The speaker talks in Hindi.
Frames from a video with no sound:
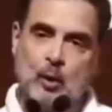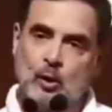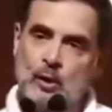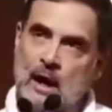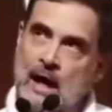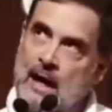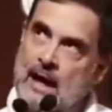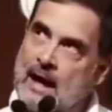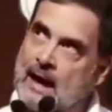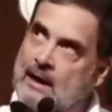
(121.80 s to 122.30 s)
आप
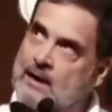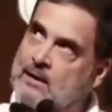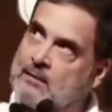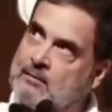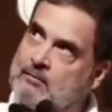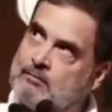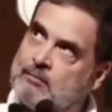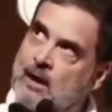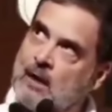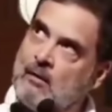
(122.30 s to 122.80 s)
को
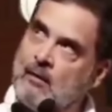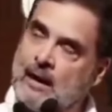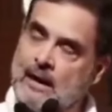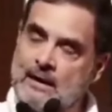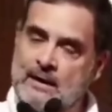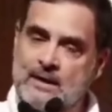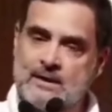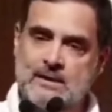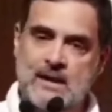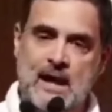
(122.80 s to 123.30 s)
डायरेक्ट
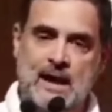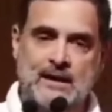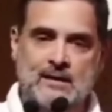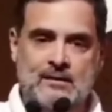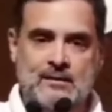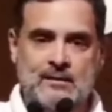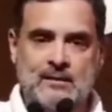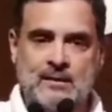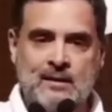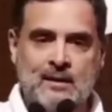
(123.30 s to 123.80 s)
भगवान के
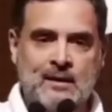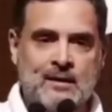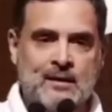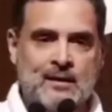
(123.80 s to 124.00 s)
साथ